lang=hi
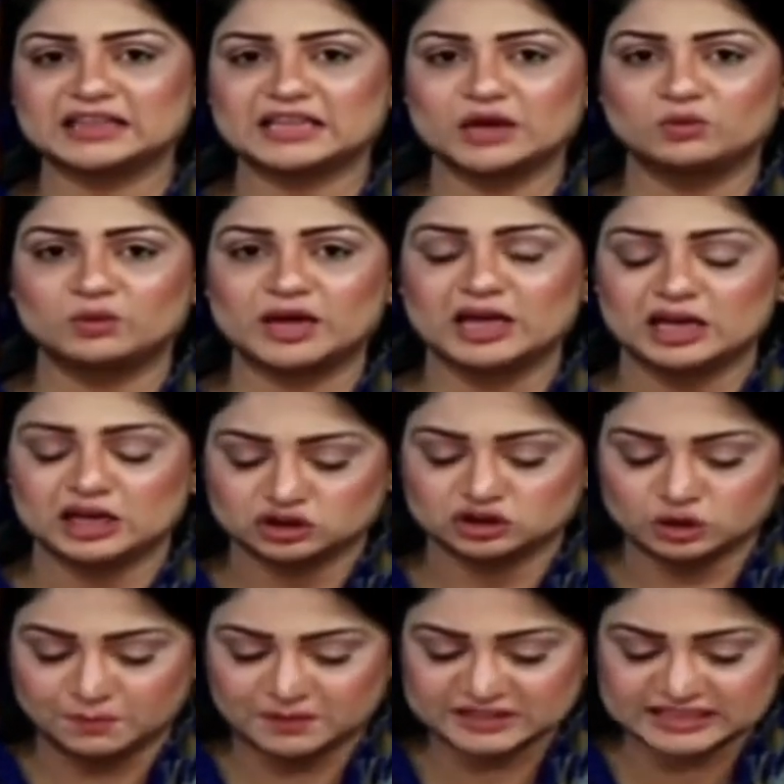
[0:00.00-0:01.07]
हुए जो
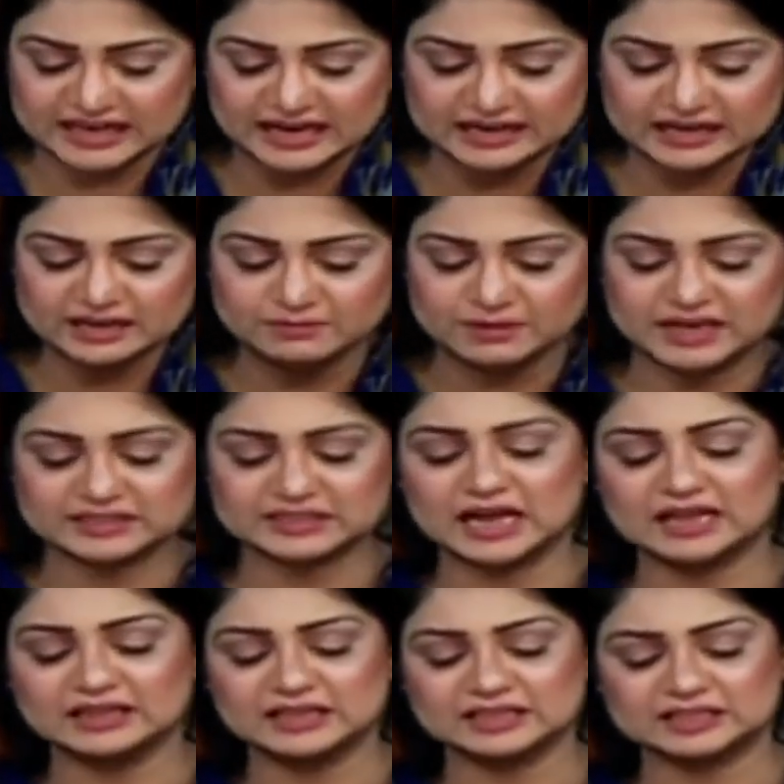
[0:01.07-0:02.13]
पर्सनैलिटी मेरे
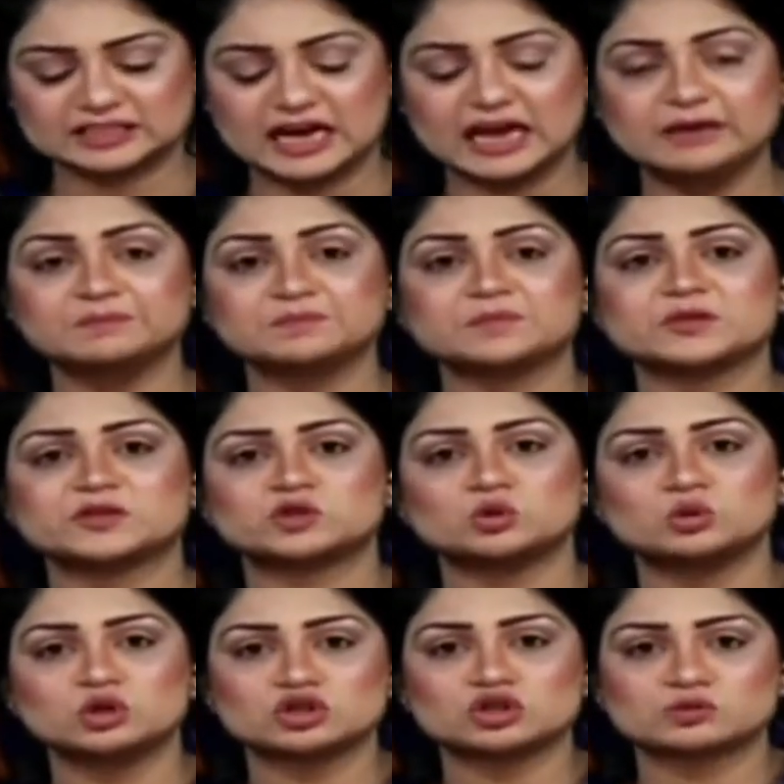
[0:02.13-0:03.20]
साथ इस टाइम
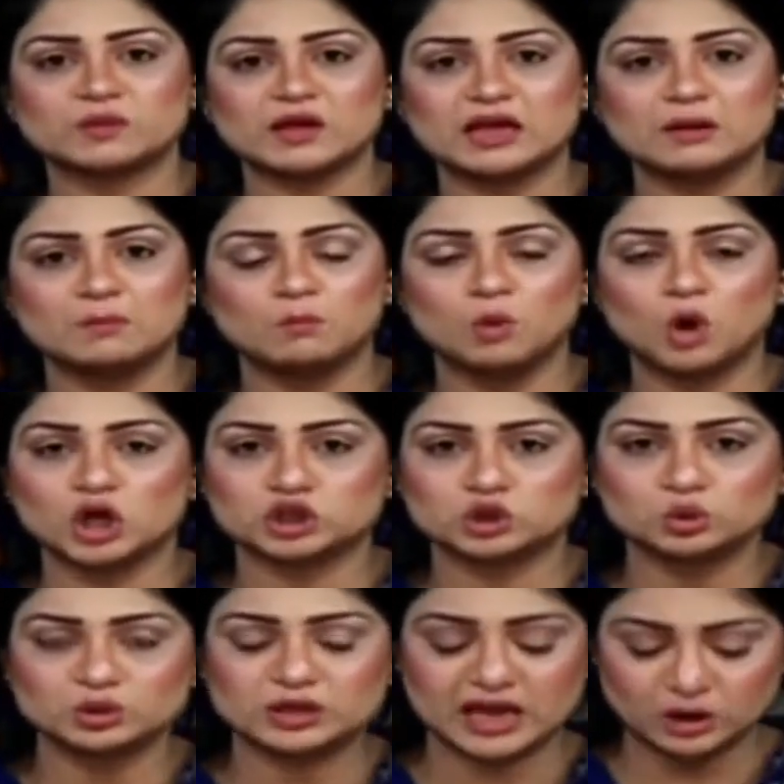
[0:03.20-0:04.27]
स्टूडियोज़ में
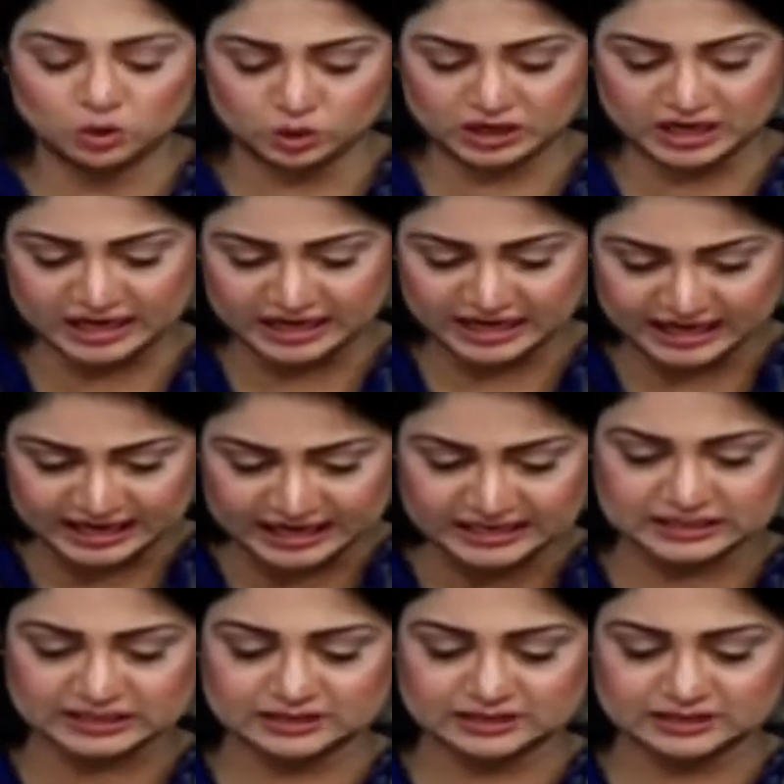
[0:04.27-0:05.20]
मौजूद हैं उनकी डिग्रीज़